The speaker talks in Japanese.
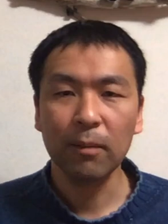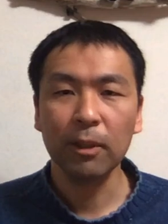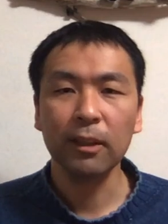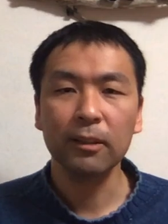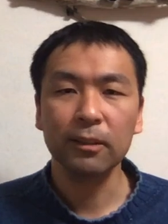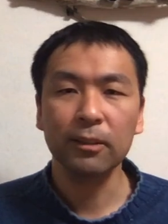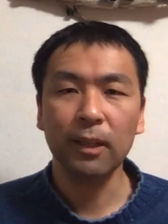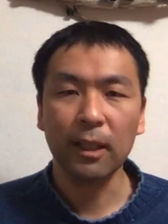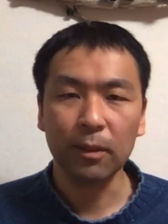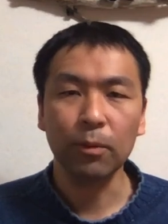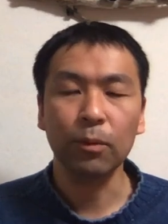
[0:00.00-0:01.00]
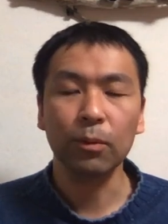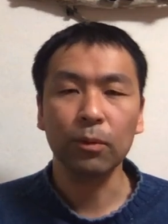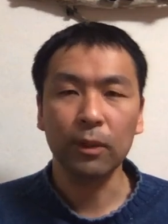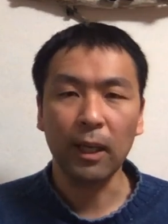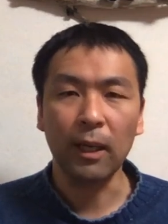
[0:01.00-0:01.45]
まだ少ないというこ
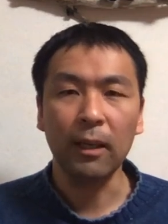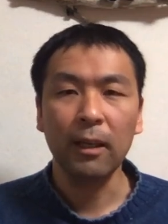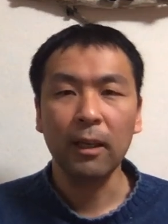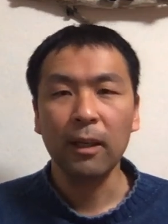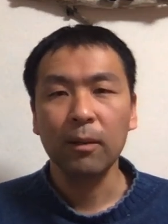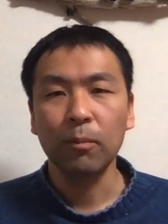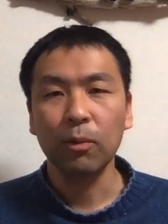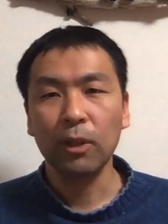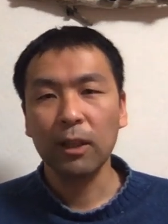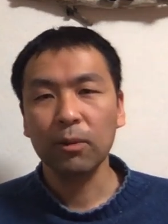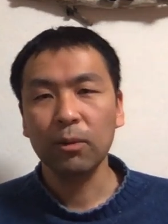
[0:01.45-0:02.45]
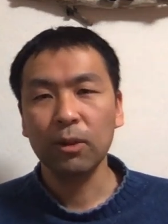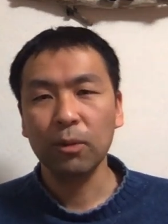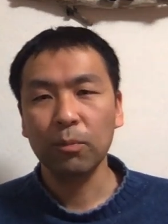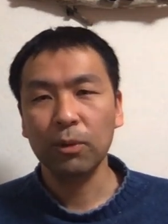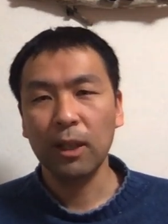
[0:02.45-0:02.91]
とで、モダンコイン
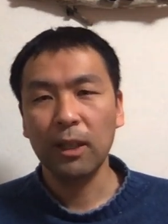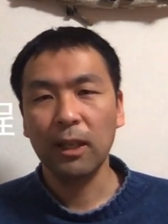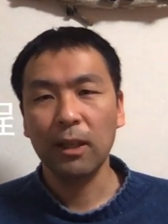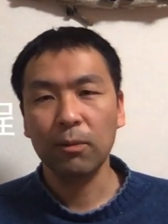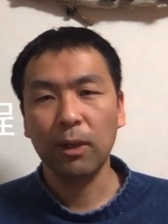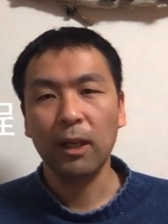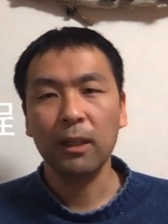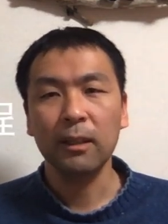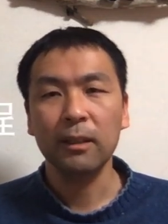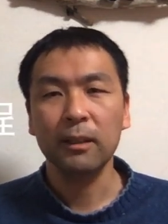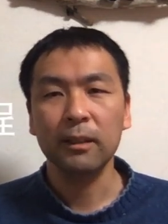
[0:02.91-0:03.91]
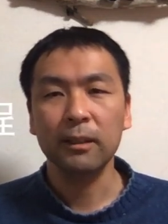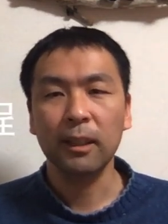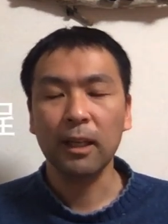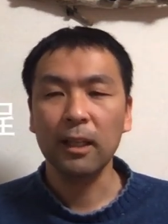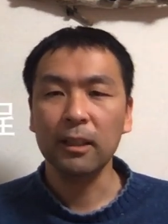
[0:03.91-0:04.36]
のプレイヤーは
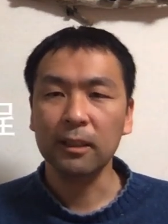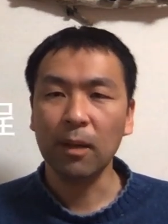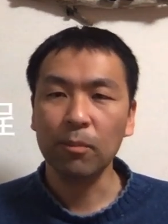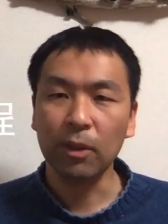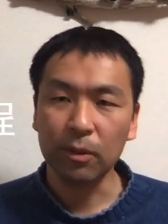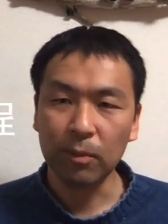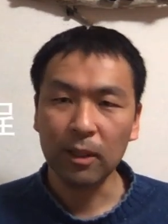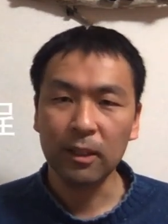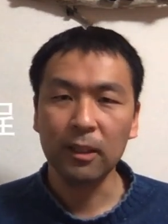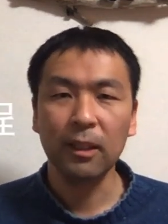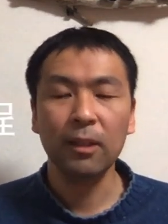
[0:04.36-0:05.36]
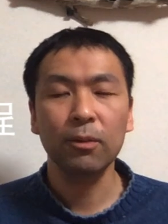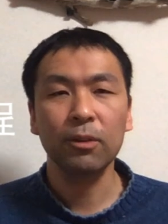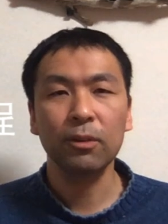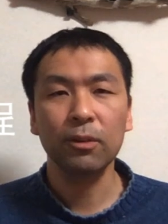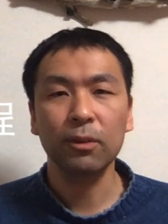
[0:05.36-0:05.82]
世界に300万人程度
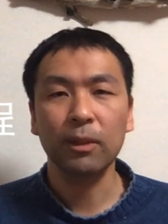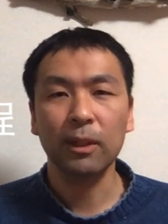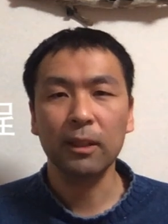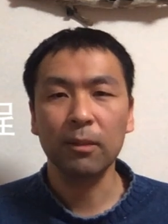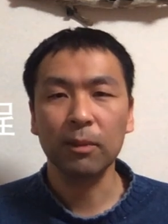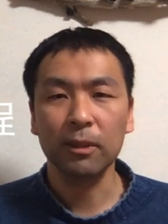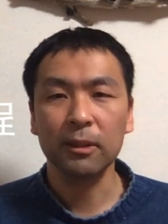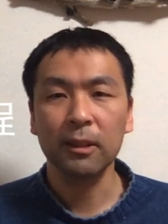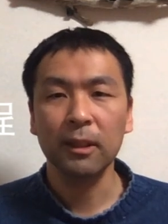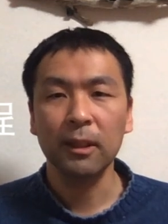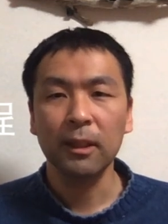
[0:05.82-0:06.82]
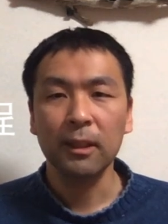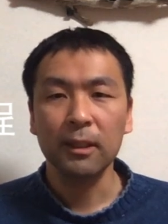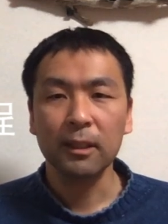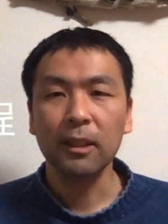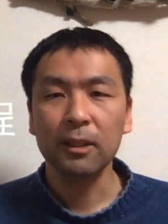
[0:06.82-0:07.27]
いると言われています。
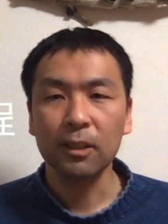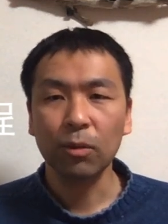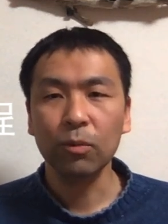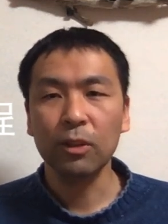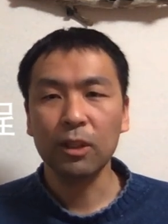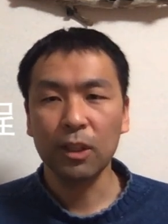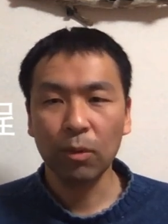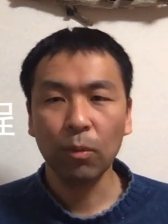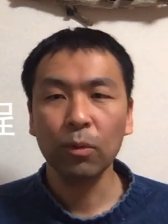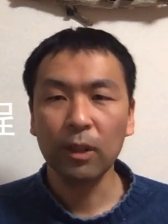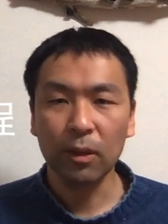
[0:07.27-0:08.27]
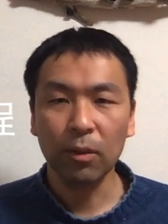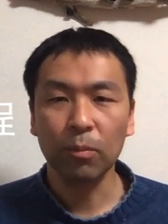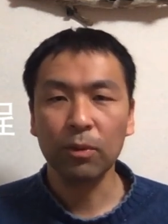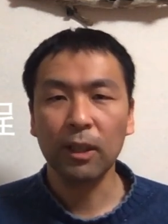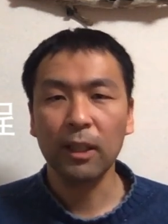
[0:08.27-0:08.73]
しかし特に日本での
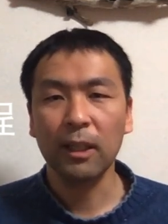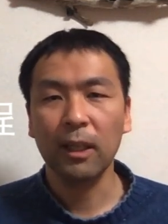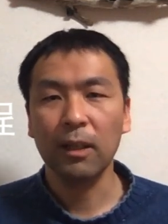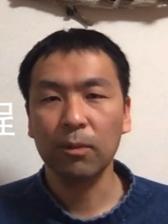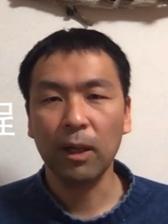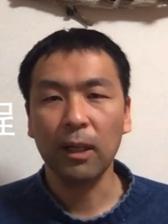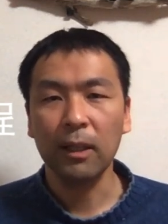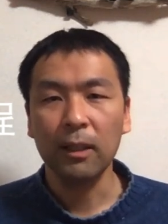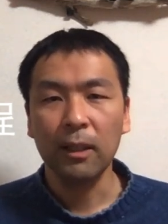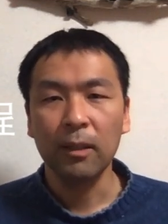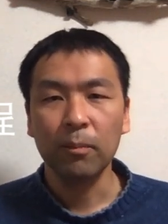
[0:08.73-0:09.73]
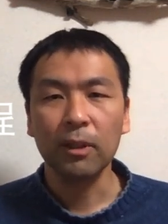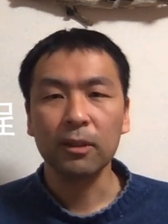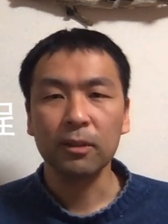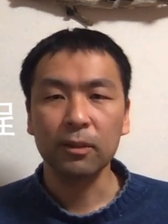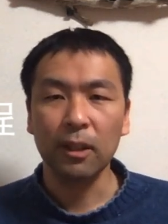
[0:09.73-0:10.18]
プレイヤーはまだ
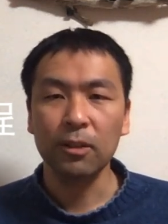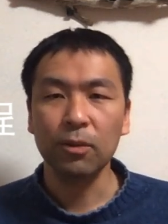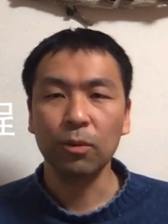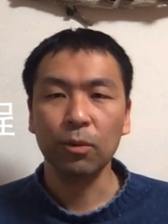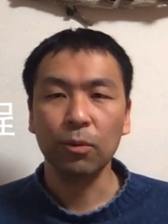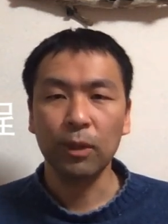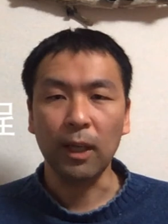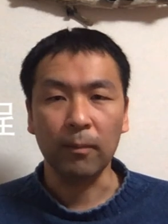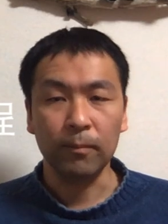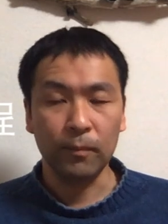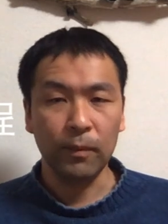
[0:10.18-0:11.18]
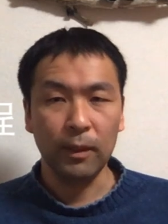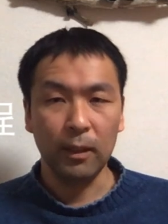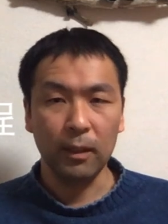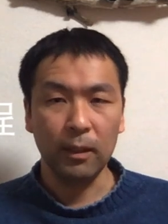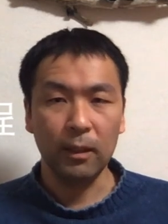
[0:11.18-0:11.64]
少ない状況で
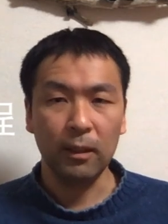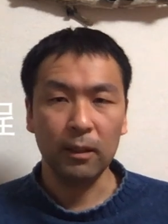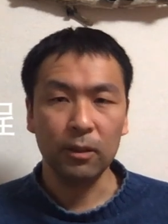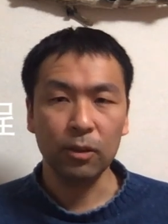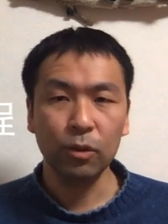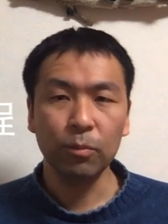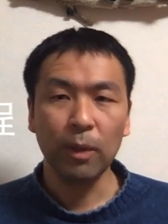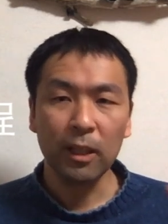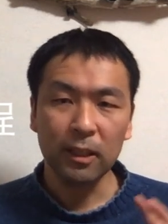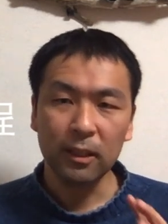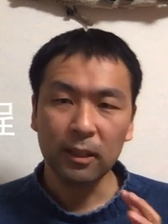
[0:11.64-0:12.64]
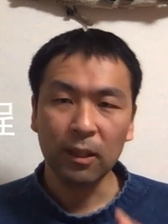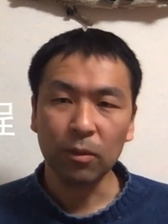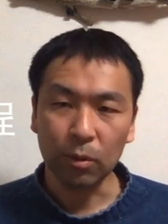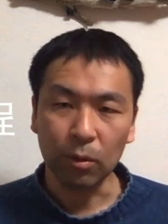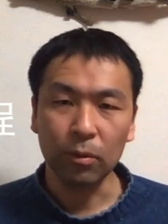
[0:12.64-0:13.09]
えー、数万人程
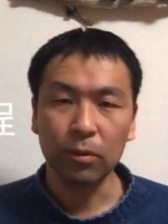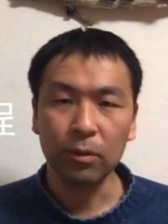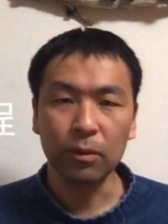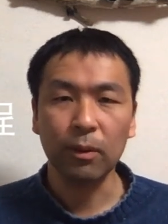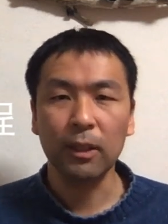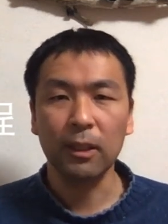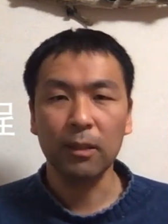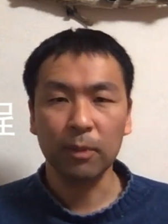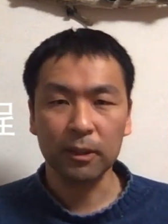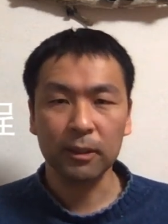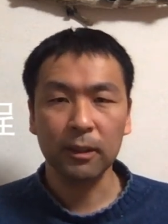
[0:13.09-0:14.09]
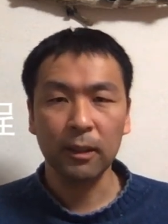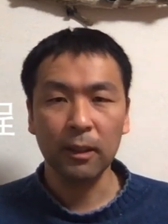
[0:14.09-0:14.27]
度と言われています